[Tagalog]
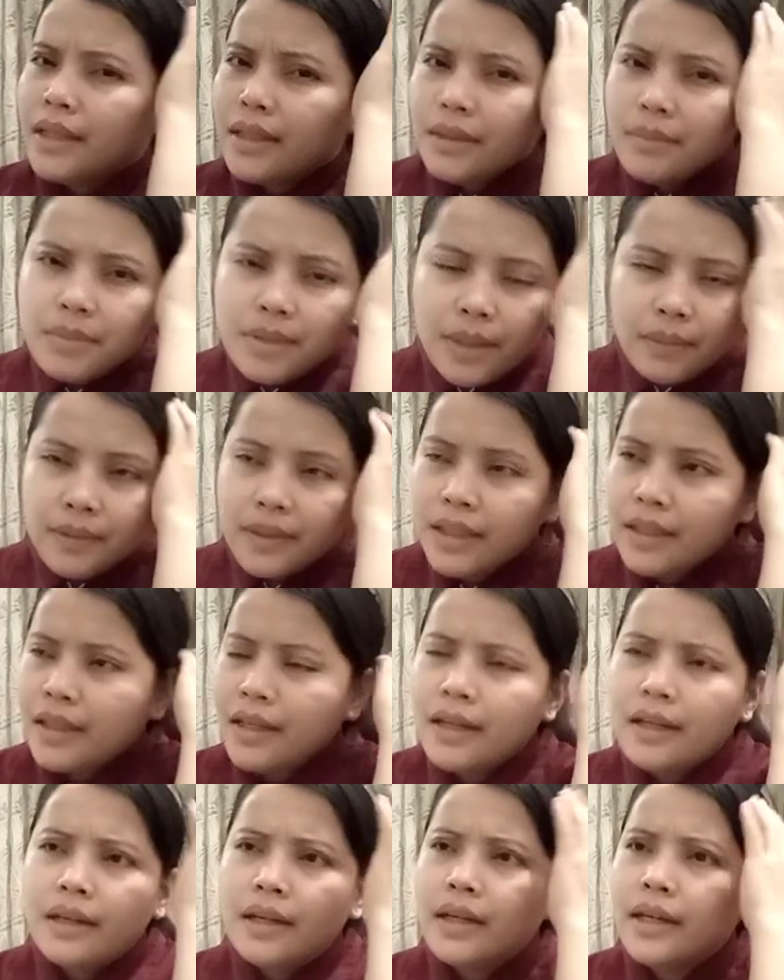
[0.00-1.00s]
Cream syrup na
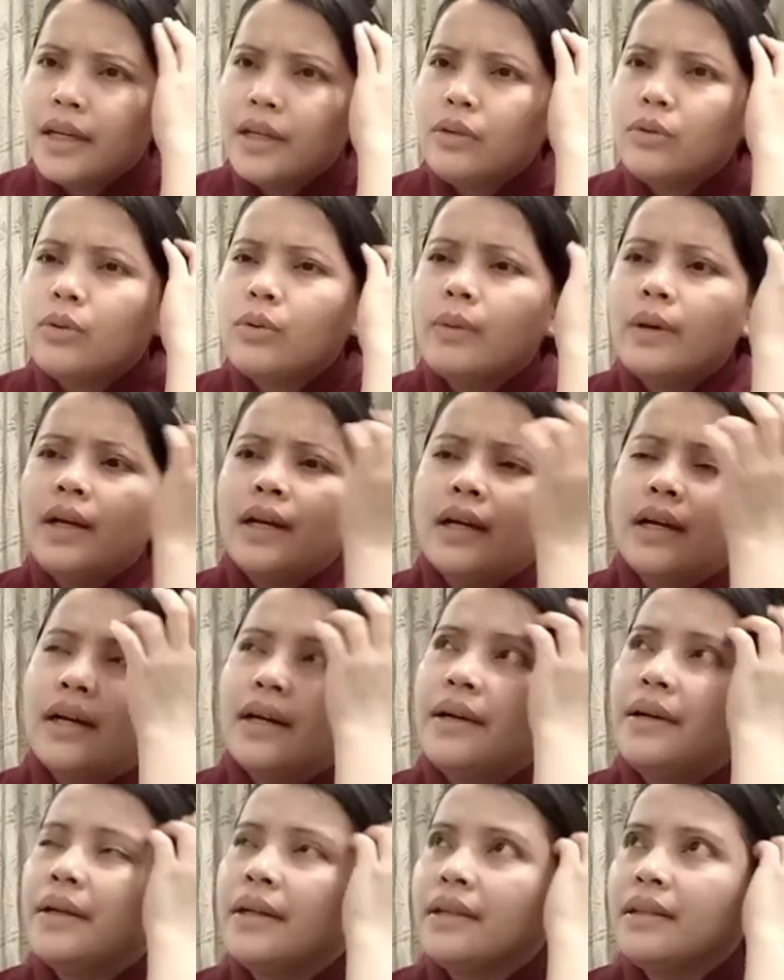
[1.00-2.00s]
nilalagay ko,
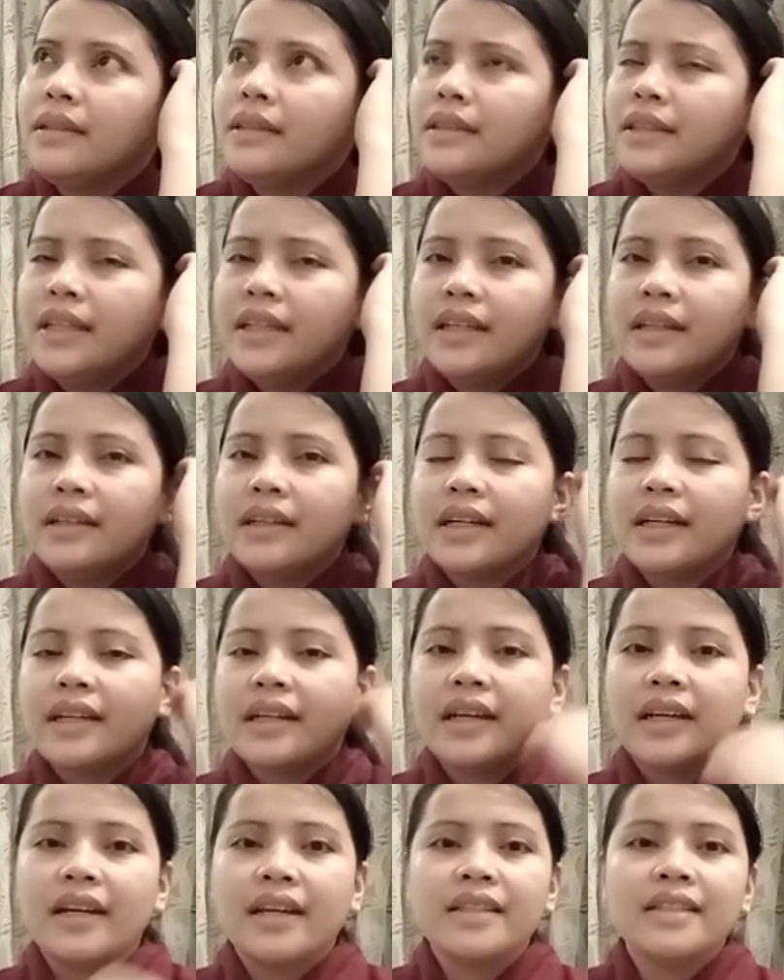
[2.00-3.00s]
walang hindi yan
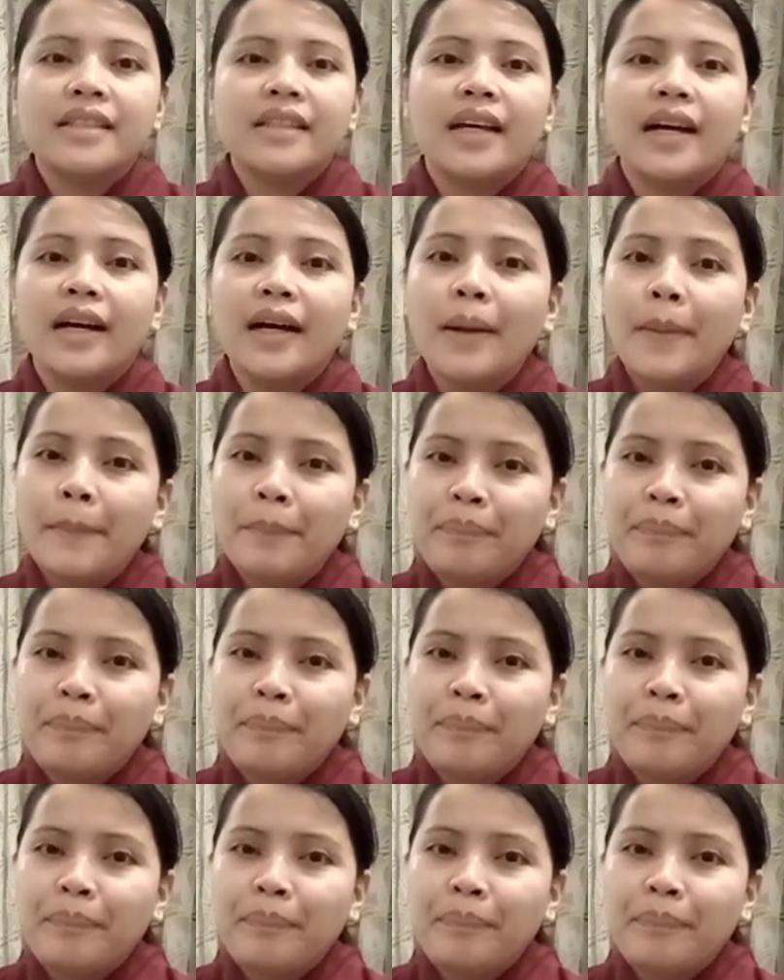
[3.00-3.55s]
nakaranas ng